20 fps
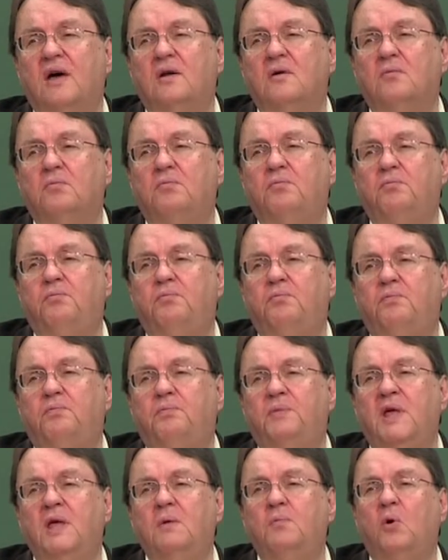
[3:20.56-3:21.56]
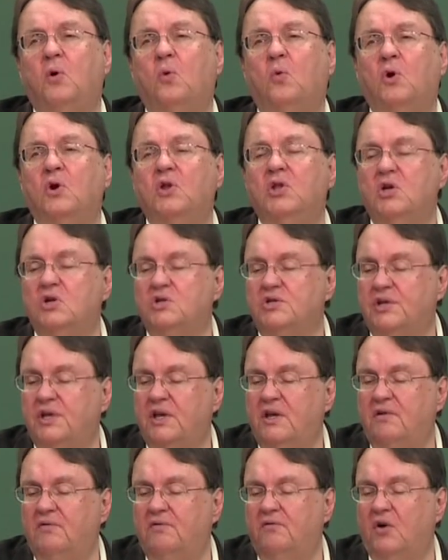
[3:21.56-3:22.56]
умер в 80-е годы
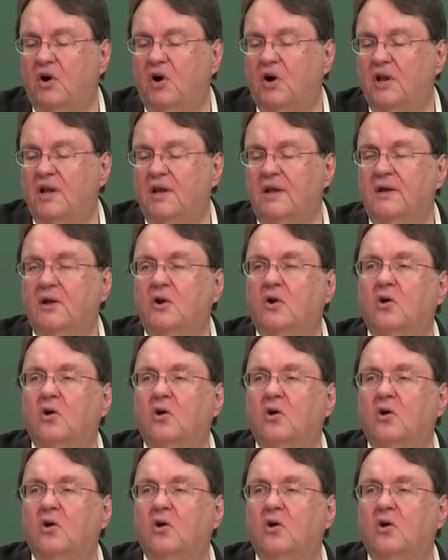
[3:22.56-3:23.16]
20 века.